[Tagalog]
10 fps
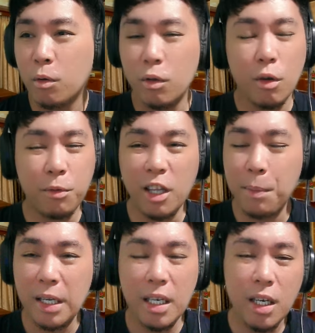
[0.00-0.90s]
Yung sa
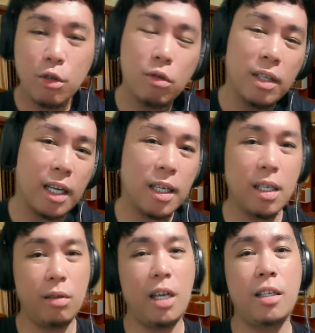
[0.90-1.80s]
pag-i-issue nila ng
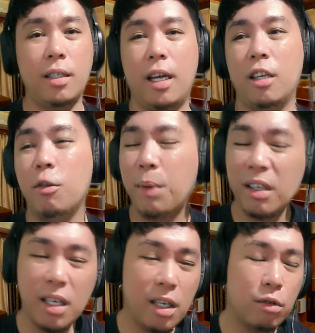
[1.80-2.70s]
lisensya, yung
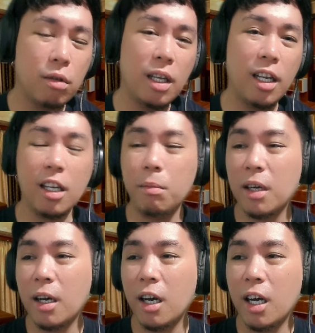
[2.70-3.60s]
pag-i-issue nila ng
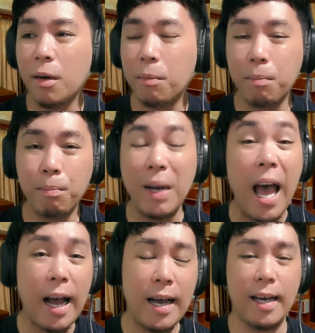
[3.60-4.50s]
mga
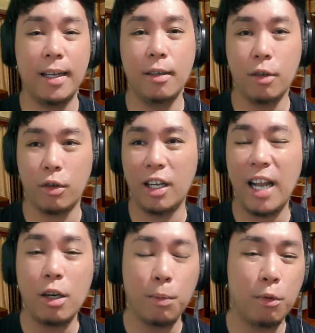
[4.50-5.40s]
plaka, no,
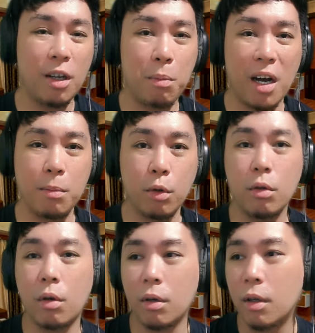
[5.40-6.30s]
lalo po ng mga
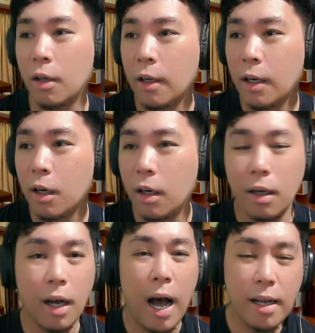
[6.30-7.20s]
motor.
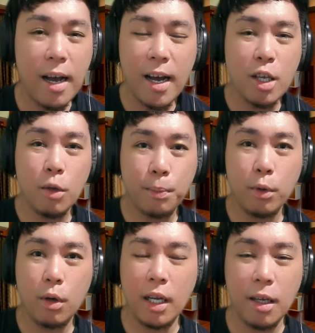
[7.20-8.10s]
Hanggang ngayon
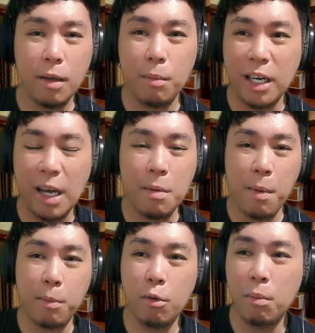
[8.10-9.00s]
po ay marami
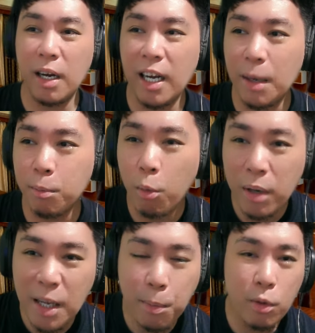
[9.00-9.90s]
pa pong mga
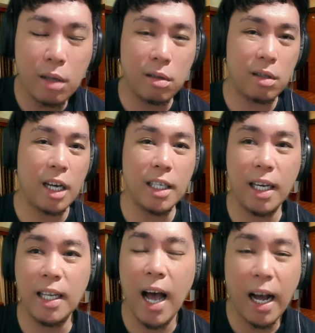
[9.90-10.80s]
bumili po ng
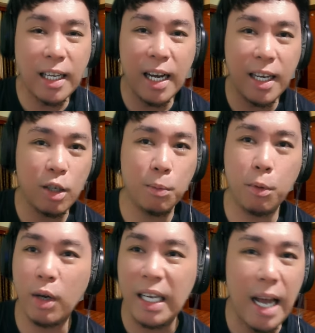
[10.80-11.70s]
sasakyan na hanggang ngayon
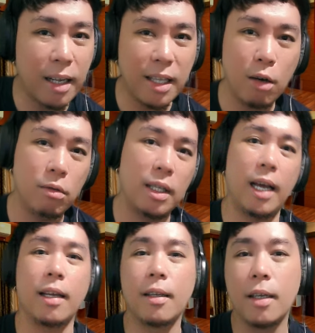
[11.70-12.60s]
po ilang taon na